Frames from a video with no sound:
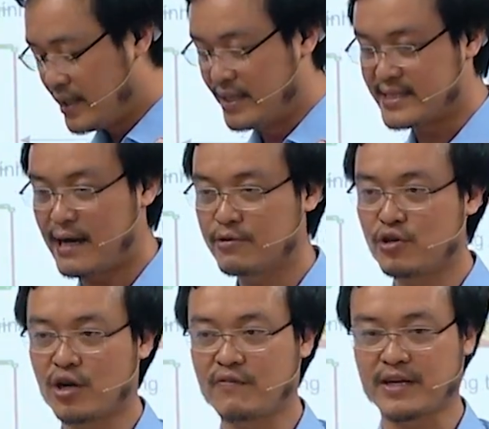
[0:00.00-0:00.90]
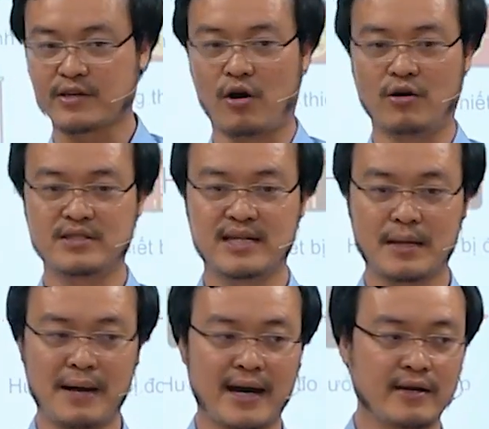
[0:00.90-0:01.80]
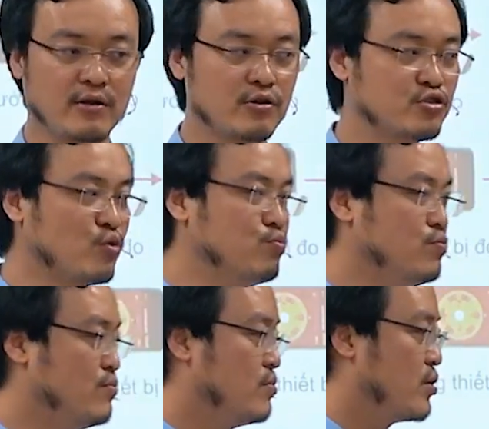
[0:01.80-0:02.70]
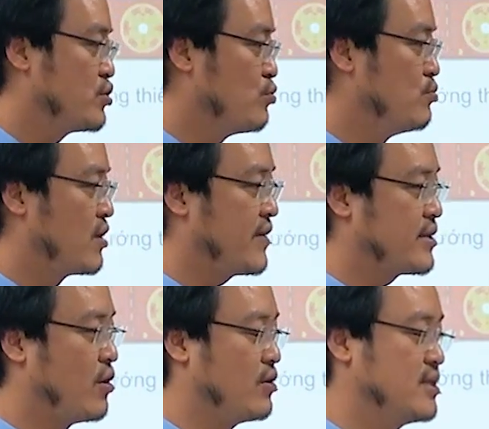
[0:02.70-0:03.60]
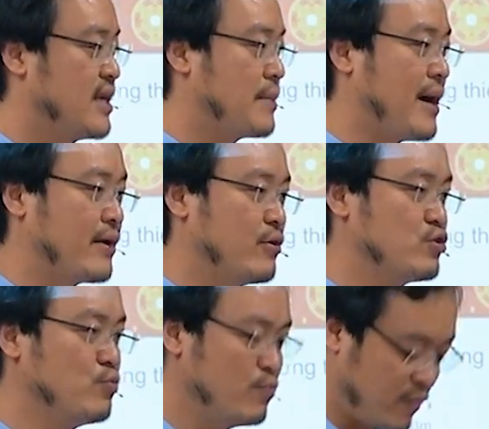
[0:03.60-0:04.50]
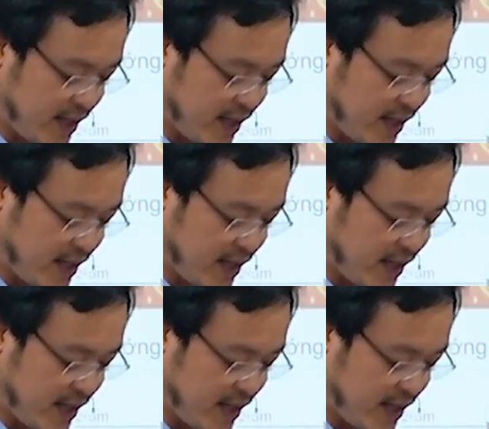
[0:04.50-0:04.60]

để sao cho cái vạch đỏ trên la bàn nó trùng, nó trùng cái vạch đỏ trên la bàn nó trùng